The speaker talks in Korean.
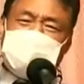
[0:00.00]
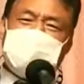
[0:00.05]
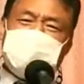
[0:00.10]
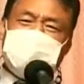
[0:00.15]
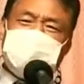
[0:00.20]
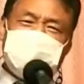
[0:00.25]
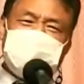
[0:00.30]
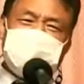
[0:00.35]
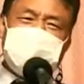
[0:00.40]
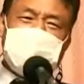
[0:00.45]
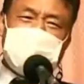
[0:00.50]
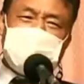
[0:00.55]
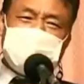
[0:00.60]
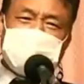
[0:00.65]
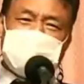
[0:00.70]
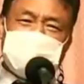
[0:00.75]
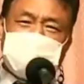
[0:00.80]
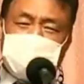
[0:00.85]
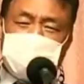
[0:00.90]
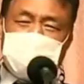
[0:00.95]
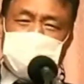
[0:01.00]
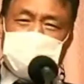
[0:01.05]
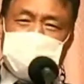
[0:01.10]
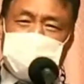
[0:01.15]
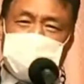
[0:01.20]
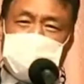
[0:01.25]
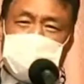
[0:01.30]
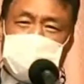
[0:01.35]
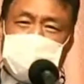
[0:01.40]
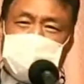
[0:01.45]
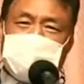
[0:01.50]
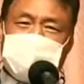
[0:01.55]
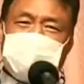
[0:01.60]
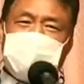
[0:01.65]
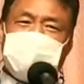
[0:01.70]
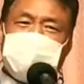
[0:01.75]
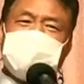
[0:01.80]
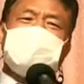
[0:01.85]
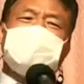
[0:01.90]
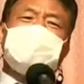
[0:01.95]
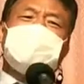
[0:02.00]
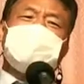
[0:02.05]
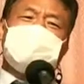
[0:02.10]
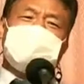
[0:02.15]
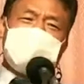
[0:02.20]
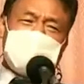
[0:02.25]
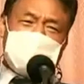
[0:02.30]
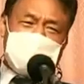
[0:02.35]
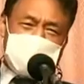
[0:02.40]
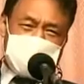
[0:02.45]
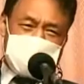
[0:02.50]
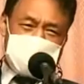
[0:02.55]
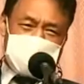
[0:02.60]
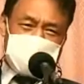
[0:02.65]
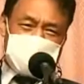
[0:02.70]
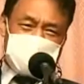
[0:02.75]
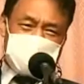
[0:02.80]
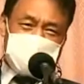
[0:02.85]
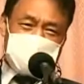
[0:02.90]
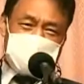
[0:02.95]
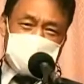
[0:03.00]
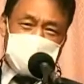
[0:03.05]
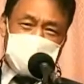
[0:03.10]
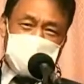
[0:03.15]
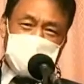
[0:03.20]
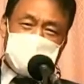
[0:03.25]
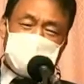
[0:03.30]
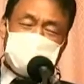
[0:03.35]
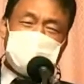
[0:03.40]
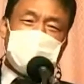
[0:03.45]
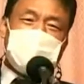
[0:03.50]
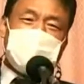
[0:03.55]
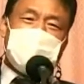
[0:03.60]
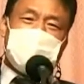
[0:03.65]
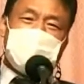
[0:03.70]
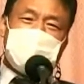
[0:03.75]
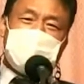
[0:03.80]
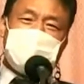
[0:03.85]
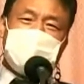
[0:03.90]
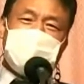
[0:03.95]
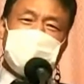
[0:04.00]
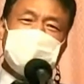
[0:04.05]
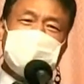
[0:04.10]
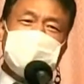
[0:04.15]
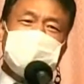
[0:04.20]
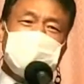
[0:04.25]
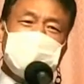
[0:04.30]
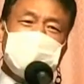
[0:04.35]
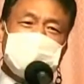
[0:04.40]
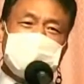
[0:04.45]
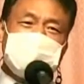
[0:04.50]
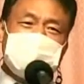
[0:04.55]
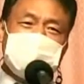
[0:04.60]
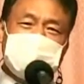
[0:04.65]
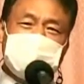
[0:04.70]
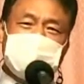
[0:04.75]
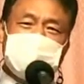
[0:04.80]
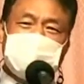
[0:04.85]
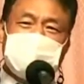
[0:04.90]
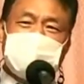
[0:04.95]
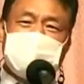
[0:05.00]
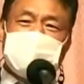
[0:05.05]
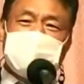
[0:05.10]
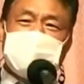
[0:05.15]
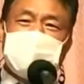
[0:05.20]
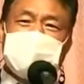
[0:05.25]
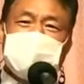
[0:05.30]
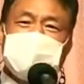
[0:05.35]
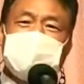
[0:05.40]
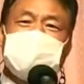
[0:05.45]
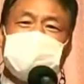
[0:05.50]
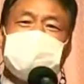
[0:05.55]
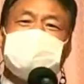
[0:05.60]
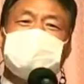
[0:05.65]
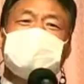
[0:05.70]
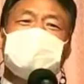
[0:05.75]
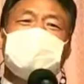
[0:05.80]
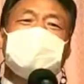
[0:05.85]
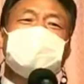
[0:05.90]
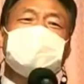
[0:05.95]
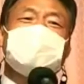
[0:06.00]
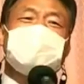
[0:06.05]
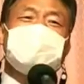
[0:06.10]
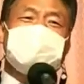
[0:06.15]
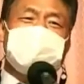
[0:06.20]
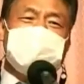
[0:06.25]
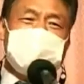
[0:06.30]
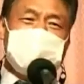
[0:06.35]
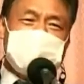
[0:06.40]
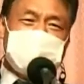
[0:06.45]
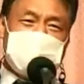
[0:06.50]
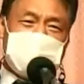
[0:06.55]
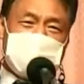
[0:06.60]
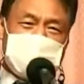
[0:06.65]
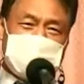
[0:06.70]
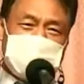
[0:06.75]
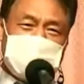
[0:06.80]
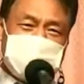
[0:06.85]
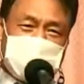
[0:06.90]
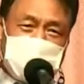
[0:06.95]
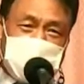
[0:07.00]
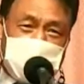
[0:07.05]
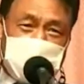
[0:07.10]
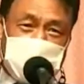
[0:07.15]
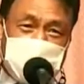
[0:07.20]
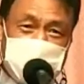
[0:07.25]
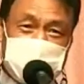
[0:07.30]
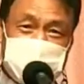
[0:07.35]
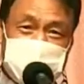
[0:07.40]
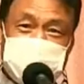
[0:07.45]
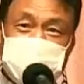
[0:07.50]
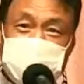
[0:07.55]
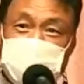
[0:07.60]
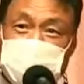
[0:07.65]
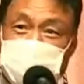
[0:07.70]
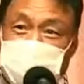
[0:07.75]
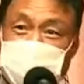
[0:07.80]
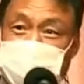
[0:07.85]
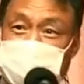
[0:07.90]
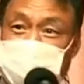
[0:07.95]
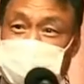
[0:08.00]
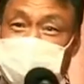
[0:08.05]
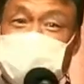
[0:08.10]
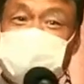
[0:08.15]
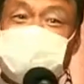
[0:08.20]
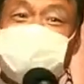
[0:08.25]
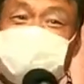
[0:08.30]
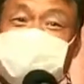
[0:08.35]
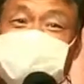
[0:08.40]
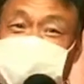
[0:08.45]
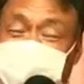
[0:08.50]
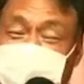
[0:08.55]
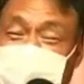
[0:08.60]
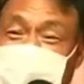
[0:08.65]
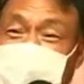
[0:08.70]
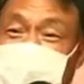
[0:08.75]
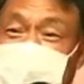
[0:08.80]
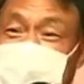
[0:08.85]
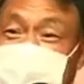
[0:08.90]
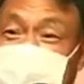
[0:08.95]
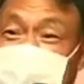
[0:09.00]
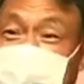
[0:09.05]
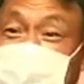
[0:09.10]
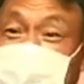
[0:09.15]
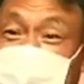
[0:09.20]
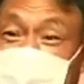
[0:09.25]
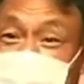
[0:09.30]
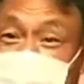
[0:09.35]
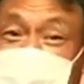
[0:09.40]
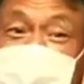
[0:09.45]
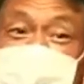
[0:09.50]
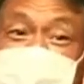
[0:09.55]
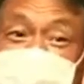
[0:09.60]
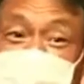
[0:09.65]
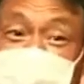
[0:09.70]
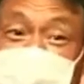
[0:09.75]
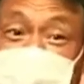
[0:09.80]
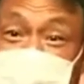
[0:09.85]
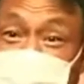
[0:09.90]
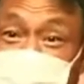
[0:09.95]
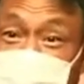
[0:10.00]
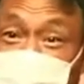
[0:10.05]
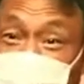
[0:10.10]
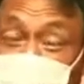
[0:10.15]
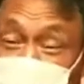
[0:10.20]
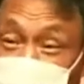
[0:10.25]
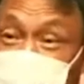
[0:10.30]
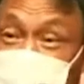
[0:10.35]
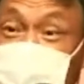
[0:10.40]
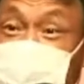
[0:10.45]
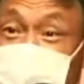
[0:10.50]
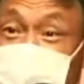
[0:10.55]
준비하면서 예, 콩쥐팥티 생각이 나더라고요. 그래서 아콩쥐팥티는 경제 교육을 위해서 한 것이구나. 뭐 무슨 그냥 옛날 얘기 같지만 사실은